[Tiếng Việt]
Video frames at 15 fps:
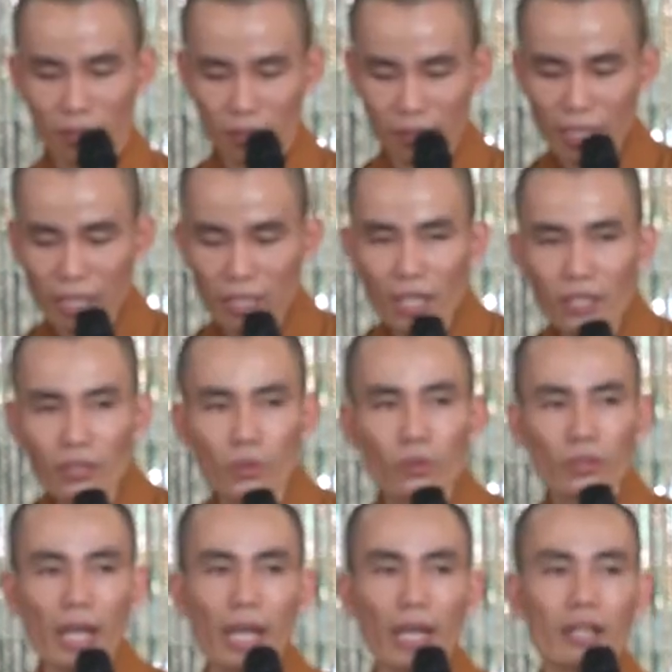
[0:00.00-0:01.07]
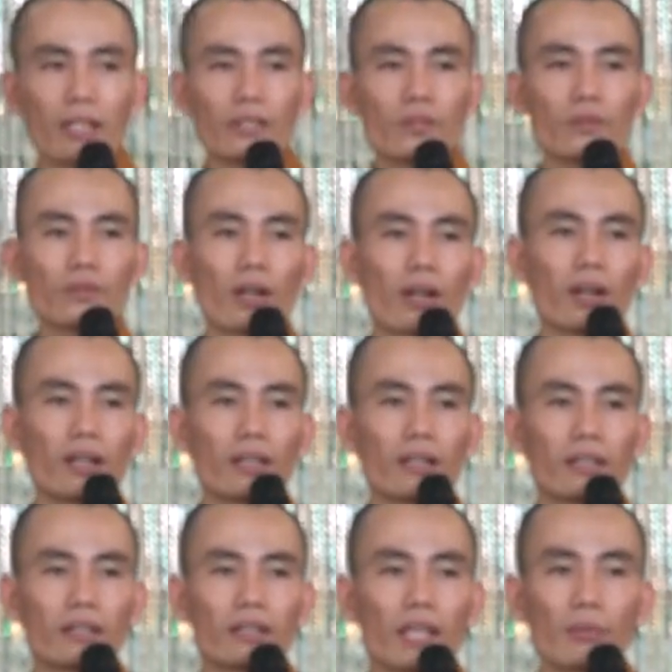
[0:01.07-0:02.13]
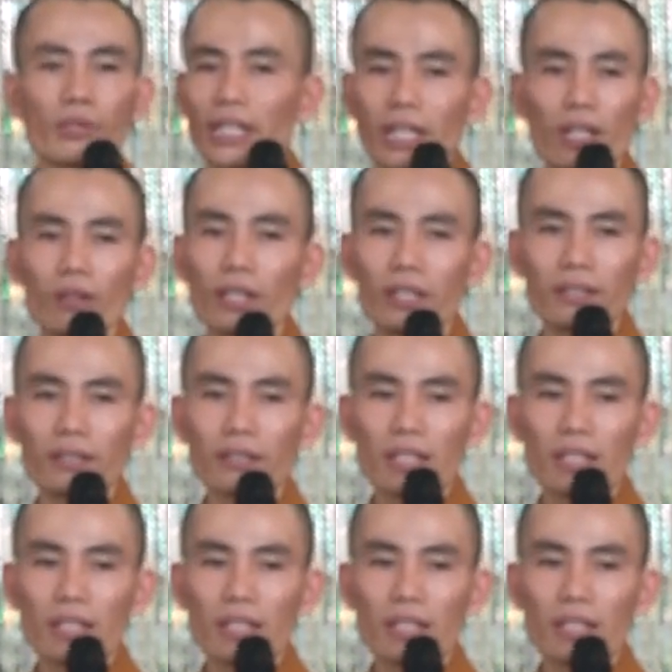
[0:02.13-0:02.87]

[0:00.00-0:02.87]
đi đến chỗ này đến chỗ nọ, không có gì thay đổi hết.